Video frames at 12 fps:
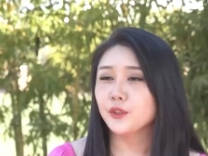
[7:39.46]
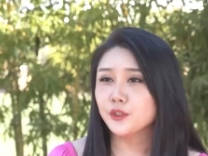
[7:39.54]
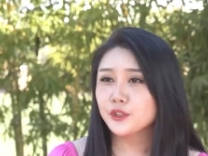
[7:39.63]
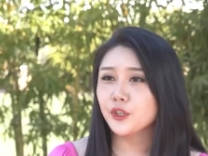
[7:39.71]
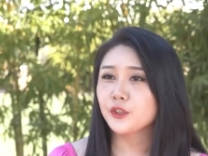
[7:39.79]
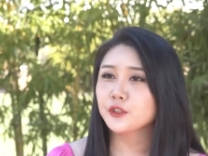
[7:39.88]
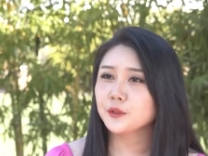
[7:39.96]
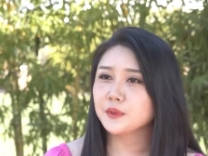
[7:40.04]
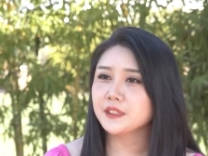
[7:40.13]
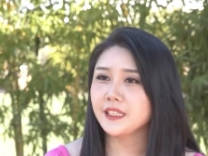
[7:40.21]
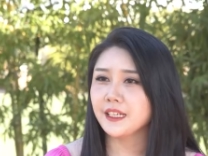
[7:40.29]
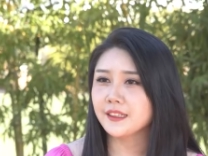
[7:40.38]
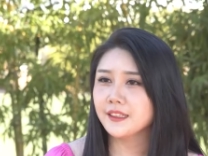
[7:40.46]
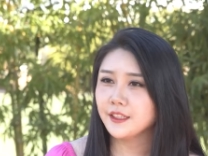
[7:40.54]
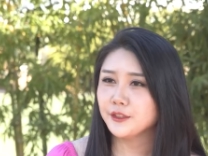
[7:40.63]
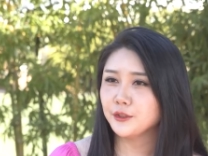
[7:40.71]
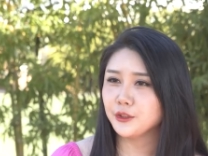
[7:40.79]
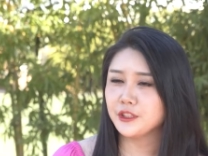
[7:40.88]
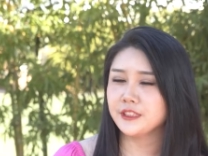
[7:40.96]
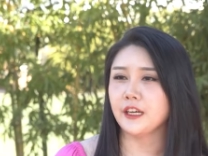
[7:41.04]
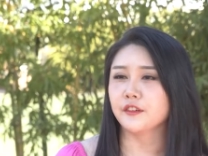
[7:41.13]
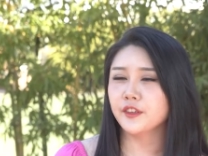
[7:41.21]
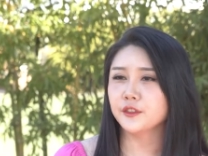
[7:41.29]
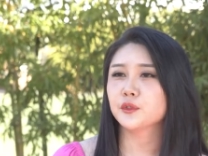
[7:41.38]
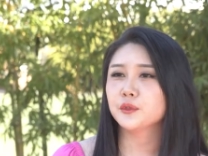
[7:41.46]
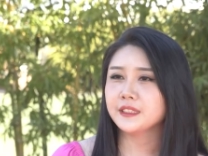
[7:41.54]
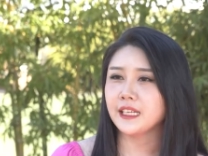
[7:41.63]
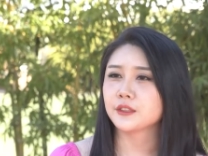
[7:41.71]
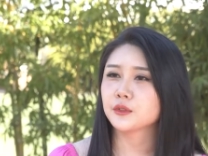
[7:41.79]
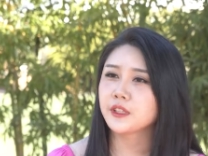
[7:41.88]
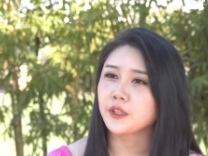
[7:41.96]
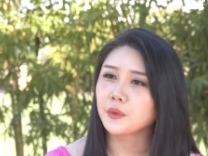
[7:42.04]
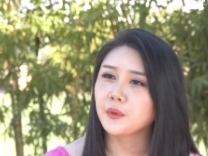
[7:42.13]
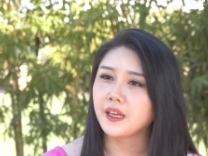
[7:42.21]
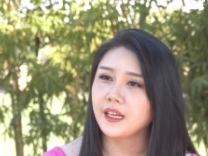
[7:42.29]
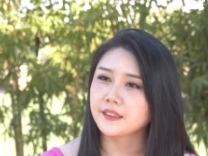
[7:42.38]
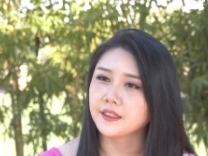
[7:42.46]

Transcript: 的时候是不是也可以就是想放松一下就可以过来呢？